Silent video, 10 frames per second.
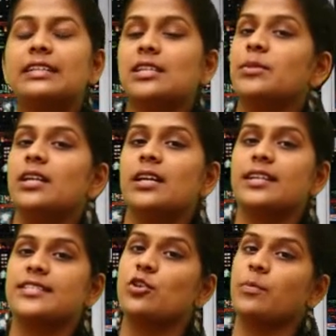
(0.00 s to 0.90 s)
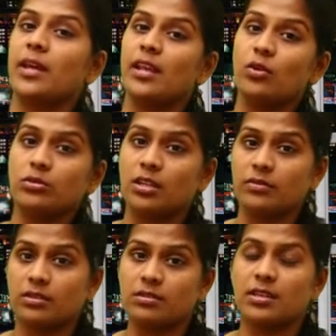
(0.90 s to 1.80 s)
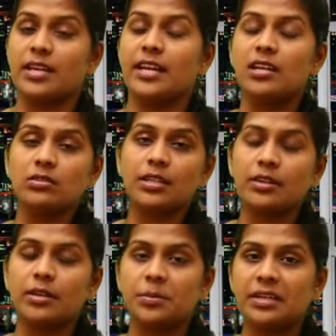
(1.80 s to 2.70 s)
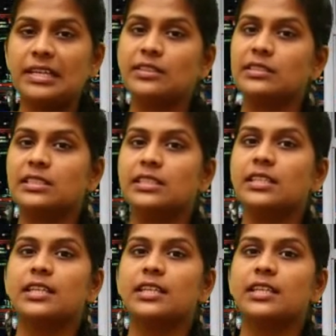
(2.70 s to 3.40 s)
தமிழக அரசு ஒரு பெரிய உத்தரவு கொடுத்துருக்கு என்ன உத்தரவு அப்படின்னா இது வந்து